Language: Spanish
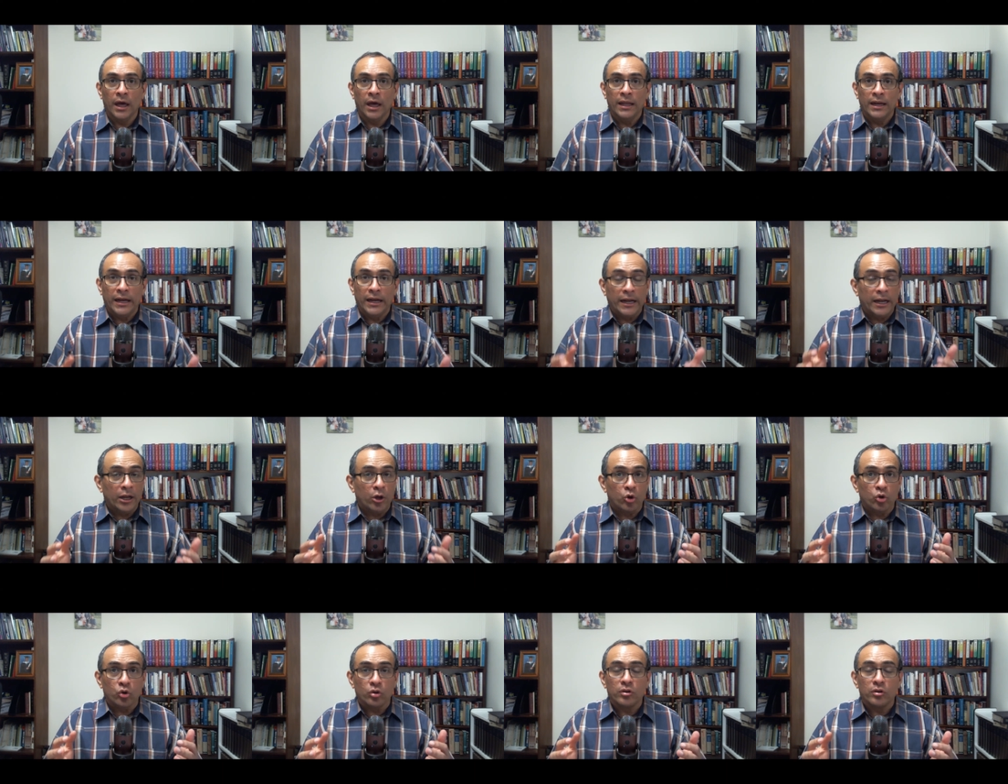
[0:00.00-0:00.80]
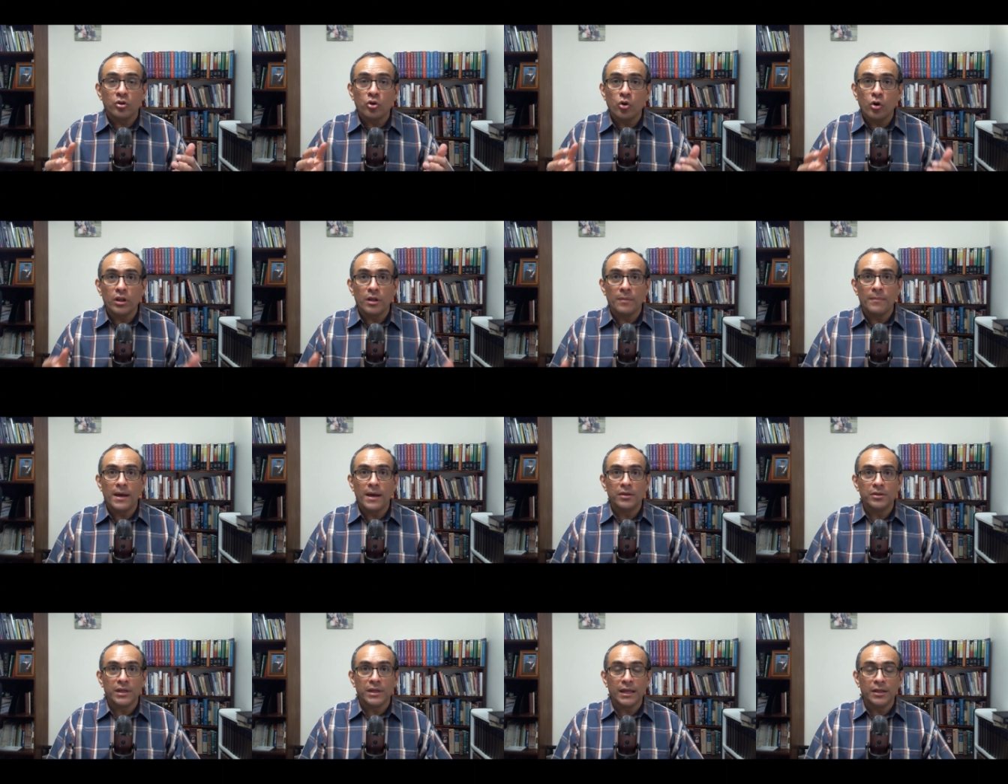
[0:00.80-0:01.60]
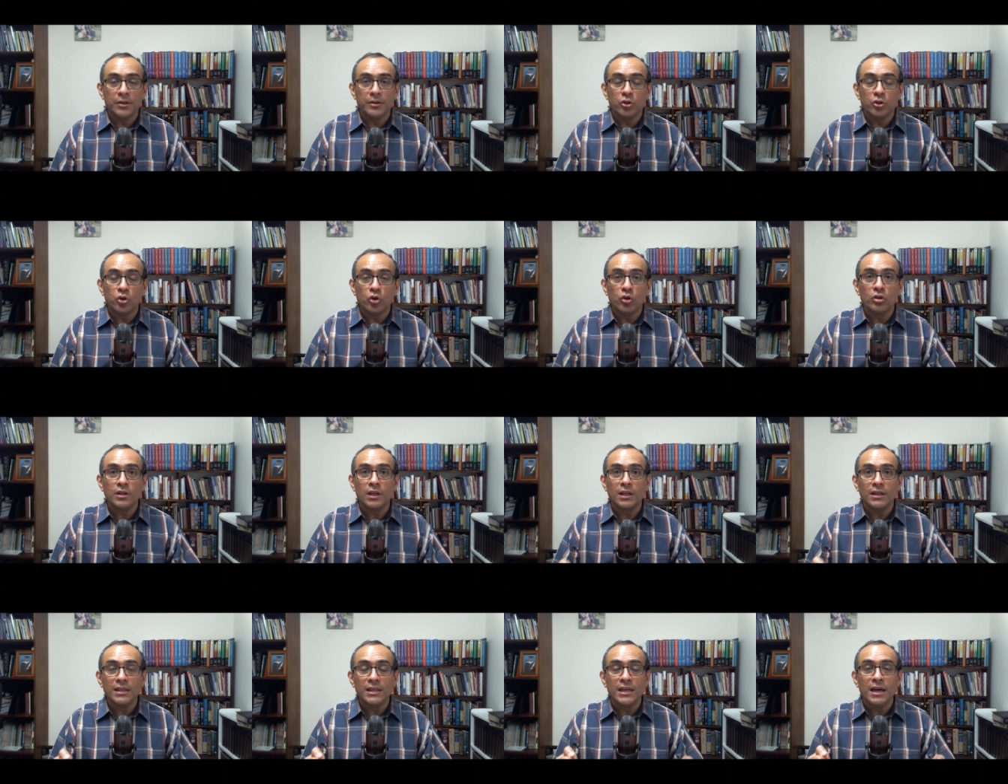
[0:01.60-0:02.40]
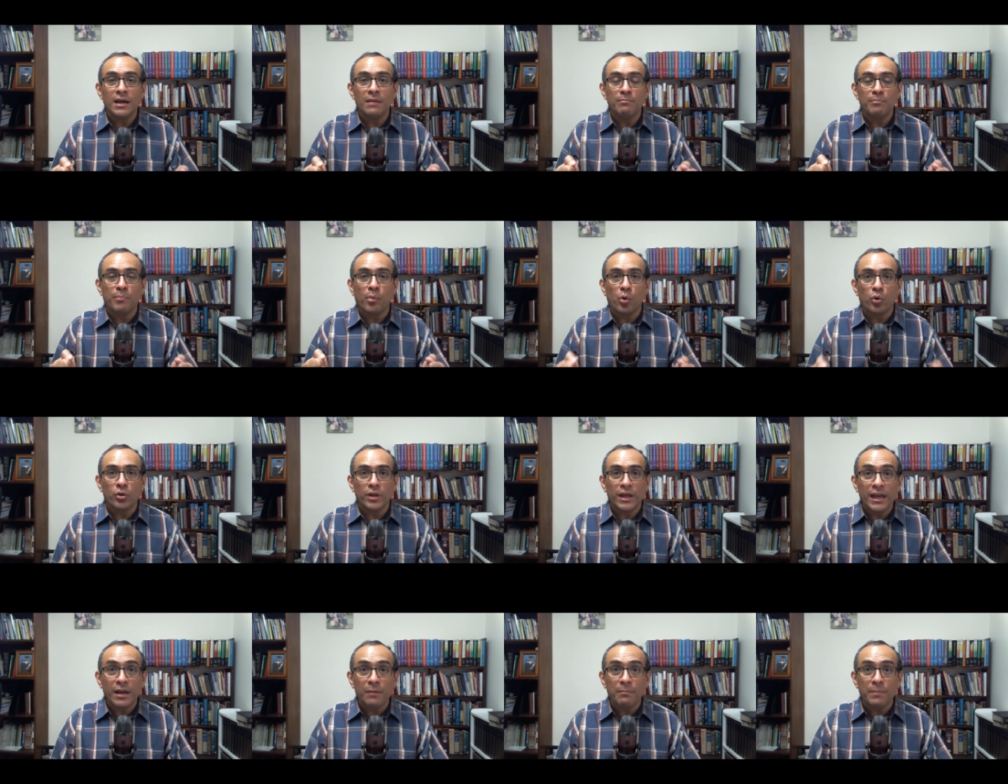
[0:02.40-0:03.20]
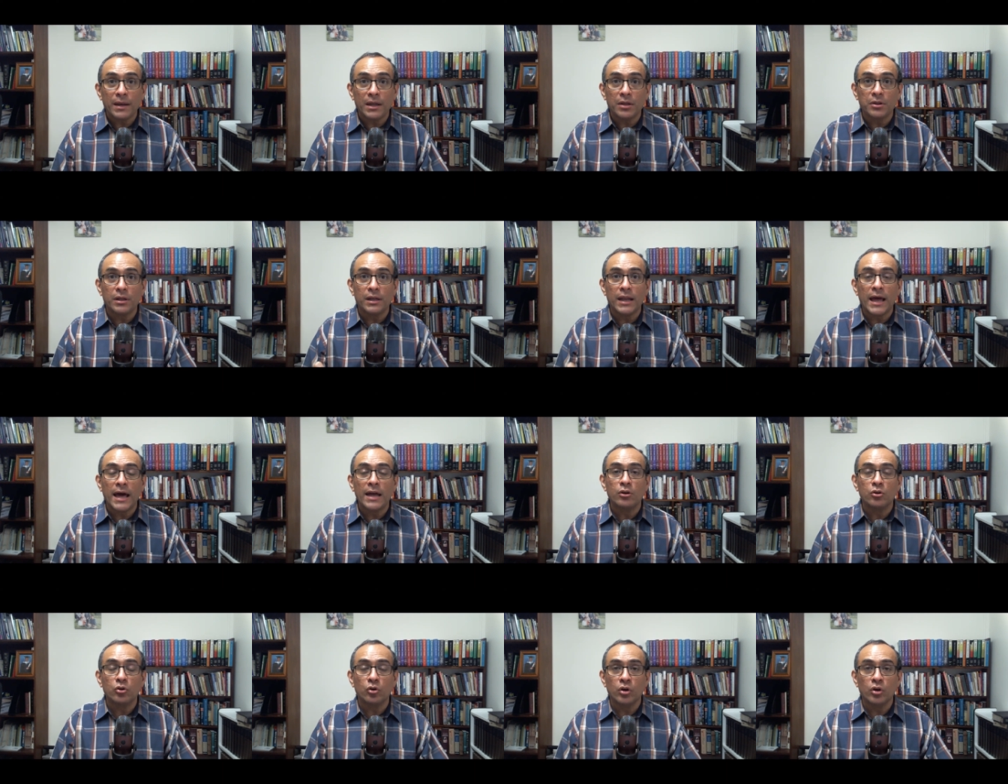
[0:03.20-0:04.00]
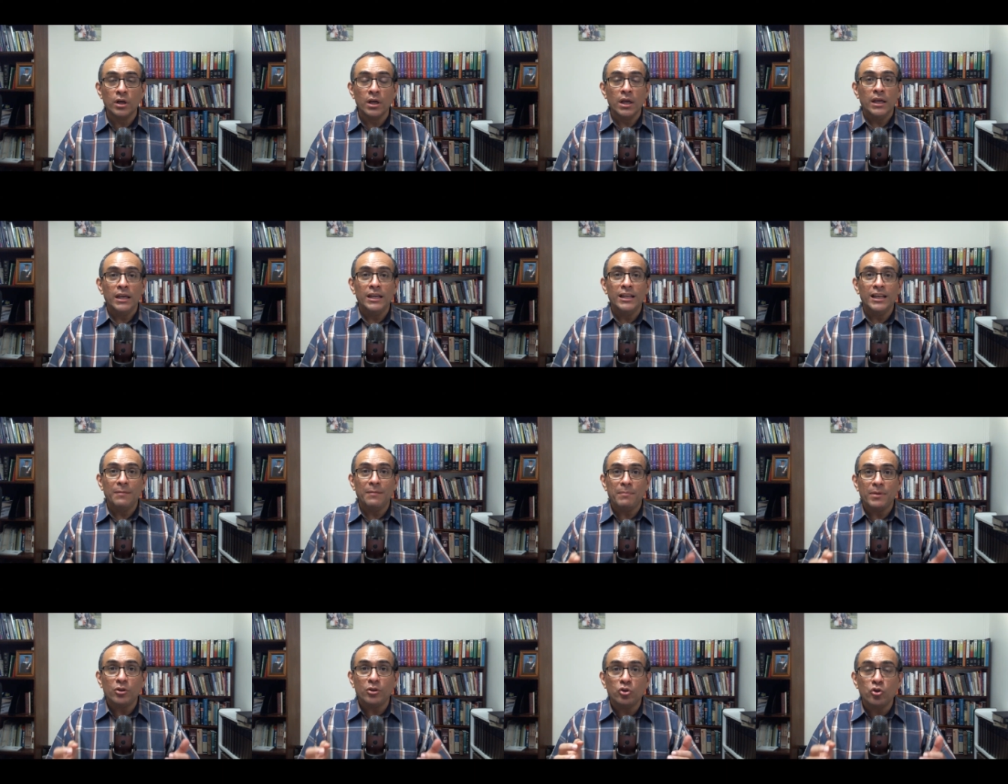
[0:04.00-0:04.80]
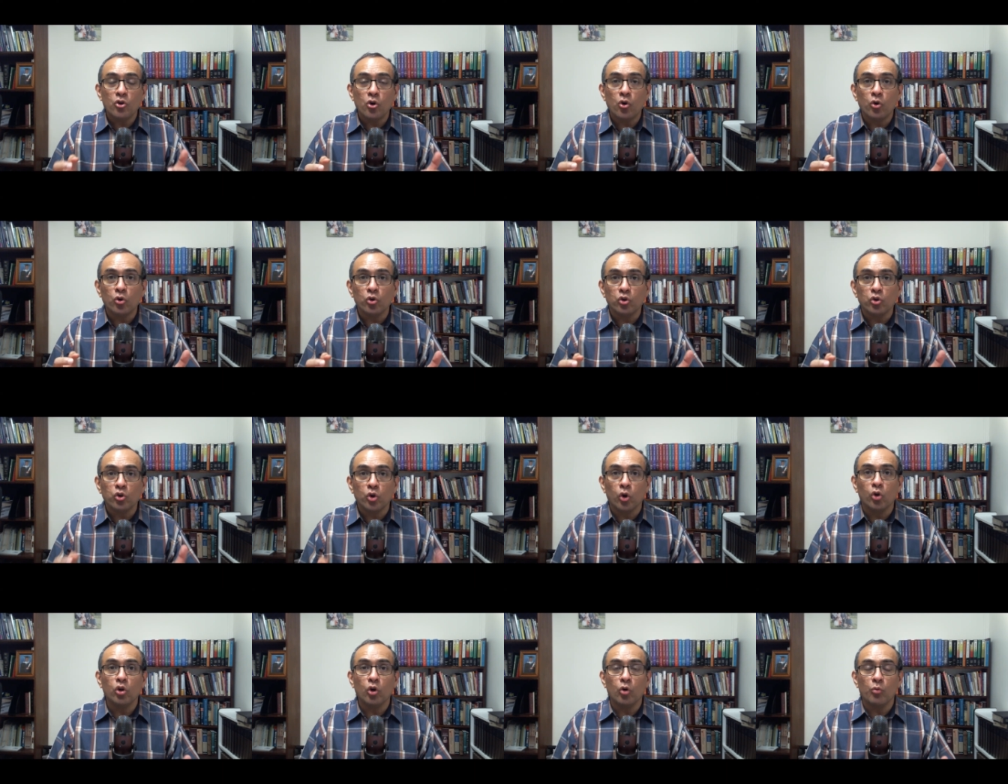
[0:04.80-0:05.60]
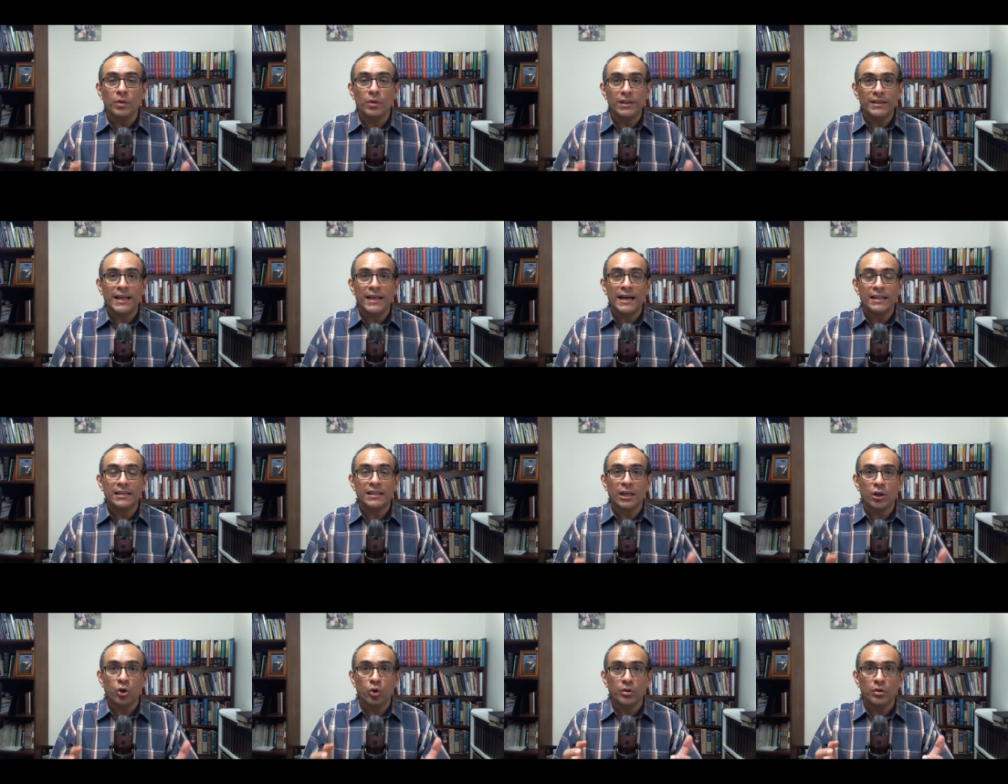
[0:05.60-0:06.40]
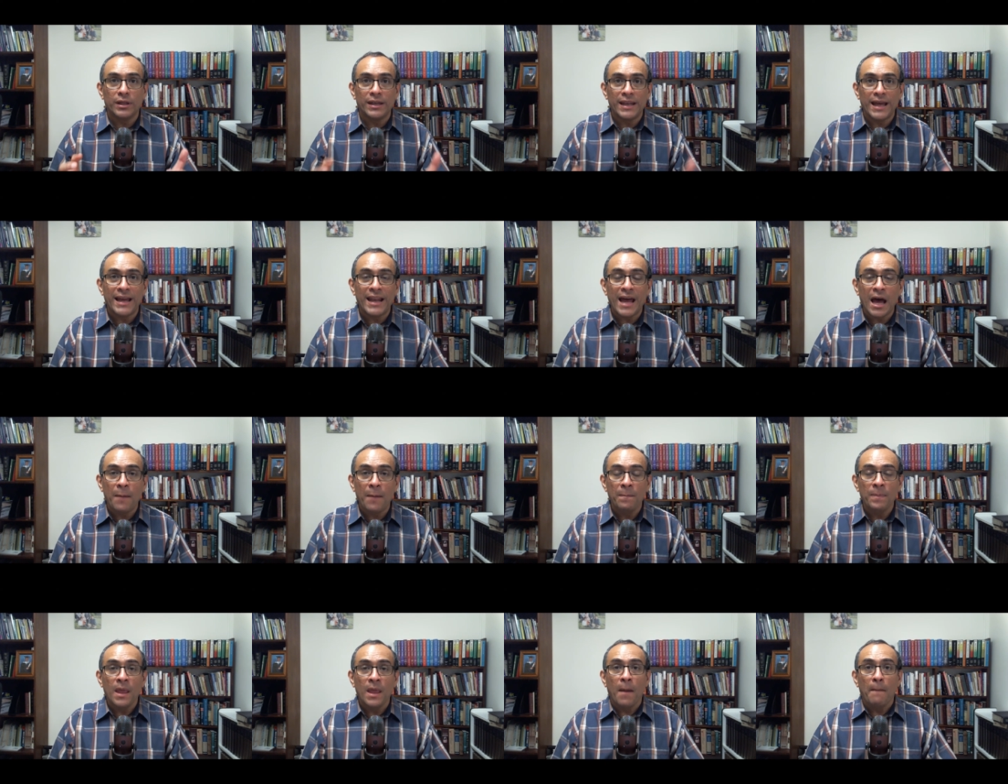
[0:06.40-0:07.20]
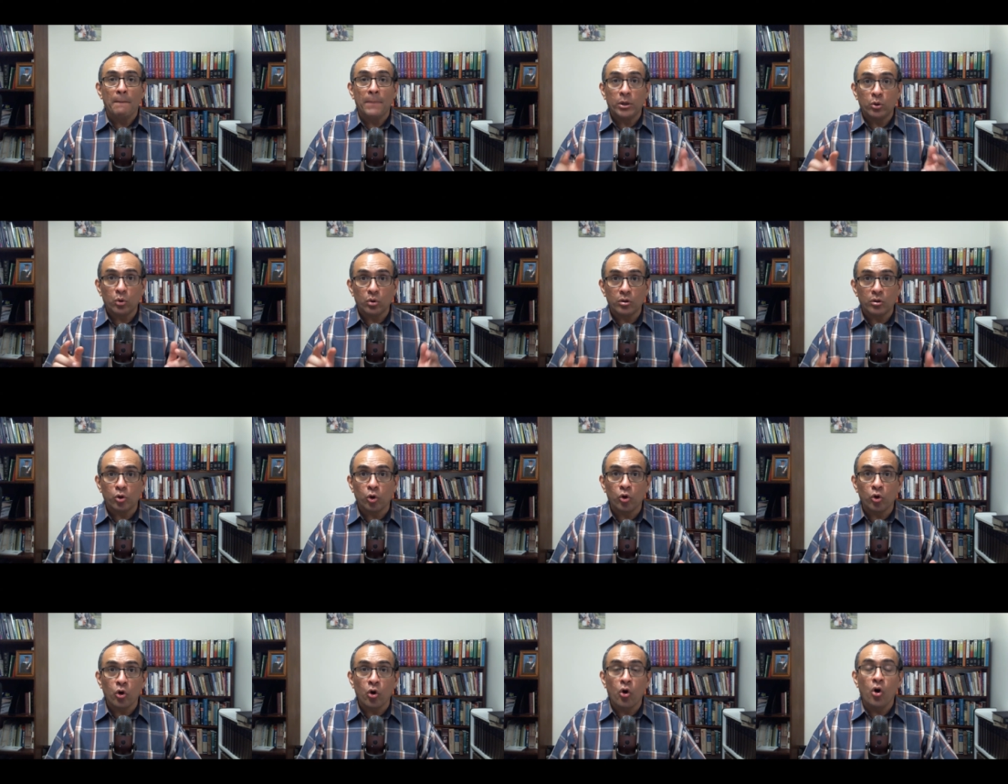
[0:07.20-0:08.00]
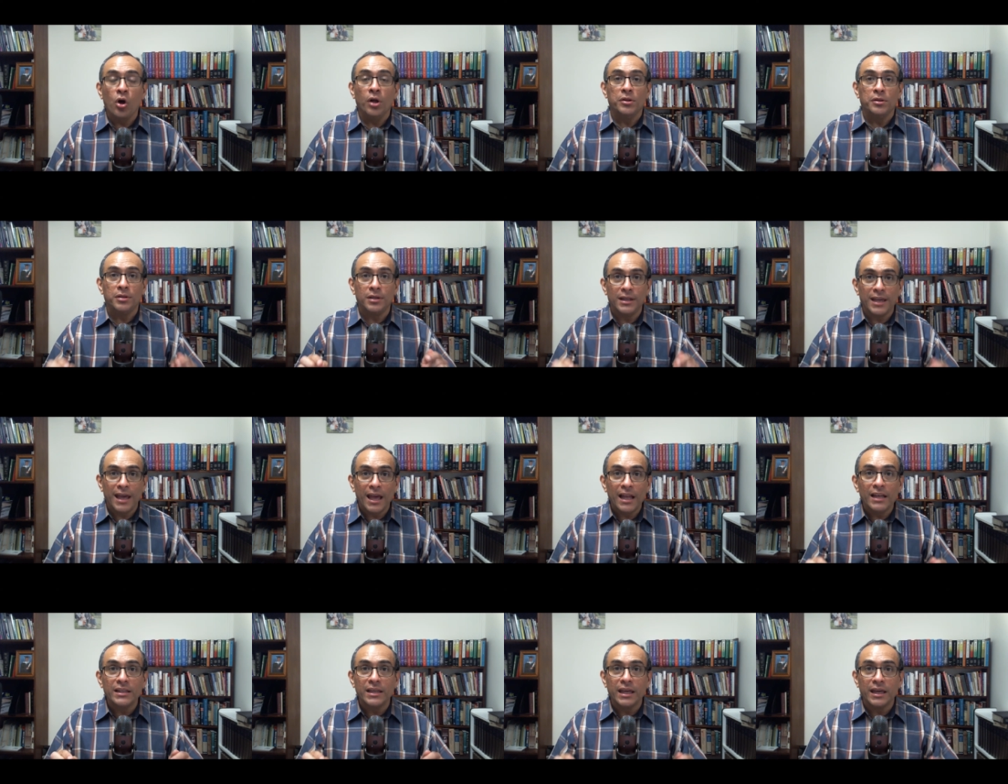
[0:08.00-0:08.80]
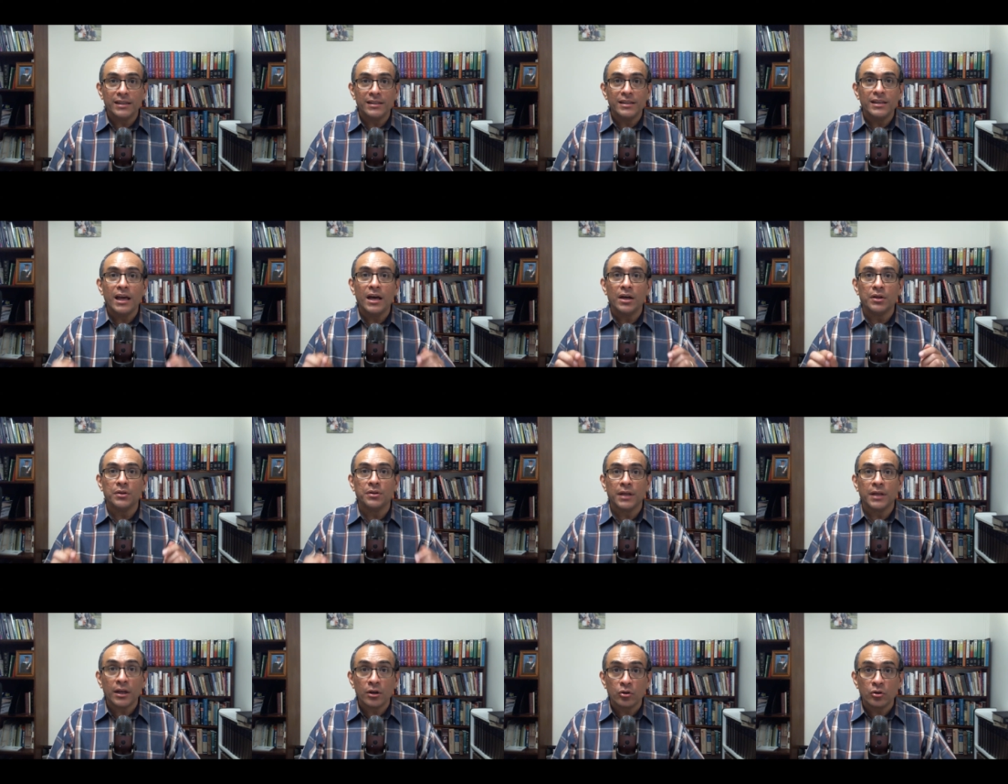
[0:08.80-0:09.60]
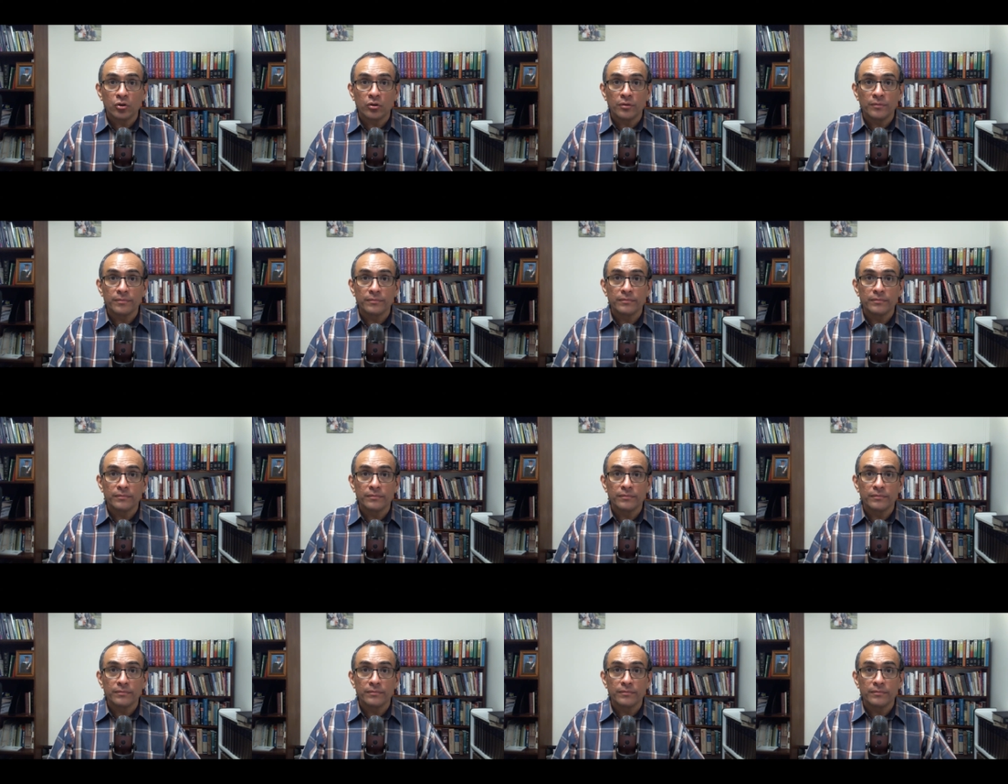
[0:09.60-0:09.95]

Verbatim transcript: Reconoció además que el Señor tenía el poder para sanarlo y le pidió con toda humildad que lo sanara, pero solo si él quería hacerlo.